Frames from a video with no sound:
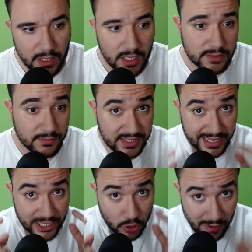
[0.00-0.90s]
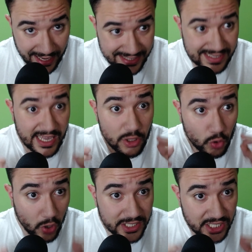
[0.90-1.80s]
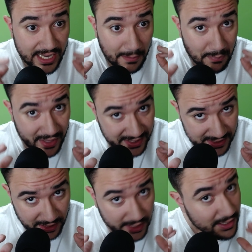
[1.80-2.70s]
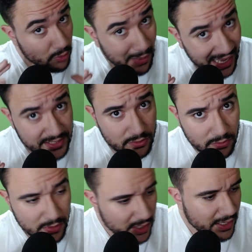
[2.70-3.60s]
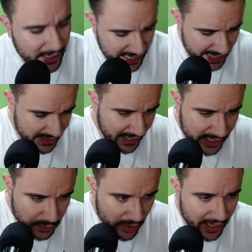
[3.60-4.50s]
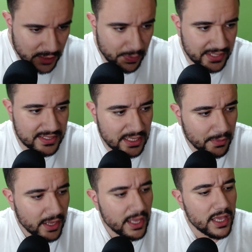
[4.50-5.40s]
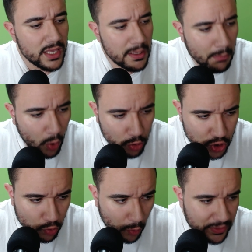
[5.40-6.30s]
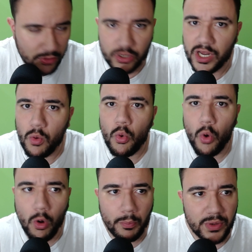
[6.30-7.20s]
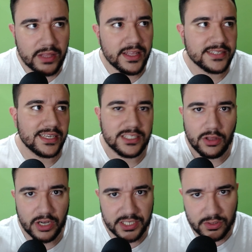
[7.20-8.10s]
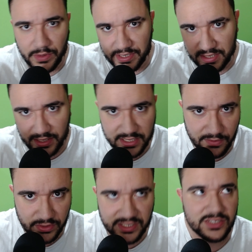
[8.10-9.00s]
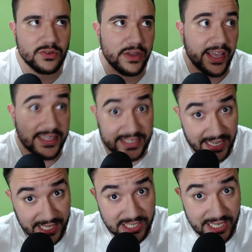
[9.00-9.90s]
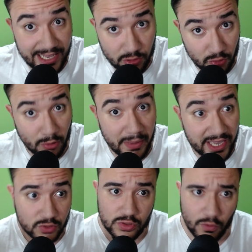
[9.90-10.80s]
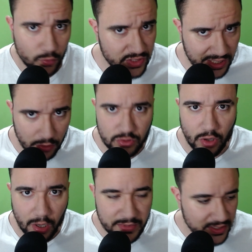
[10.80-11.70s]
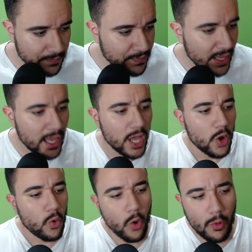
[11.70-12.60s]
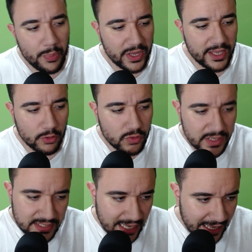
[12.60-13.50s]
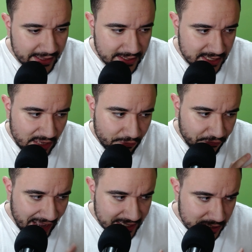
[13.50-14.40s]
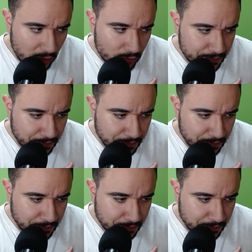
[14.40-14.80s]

Se você quer jogar sem dor de cabeça, ainda no básico, é 3 mil reais pra cima e monte o computador. Não compre nessas lojas conhecidas que vocês conhecem aí de eletrodomésticos, não vou citar os nomes compre em autorizadas que façam,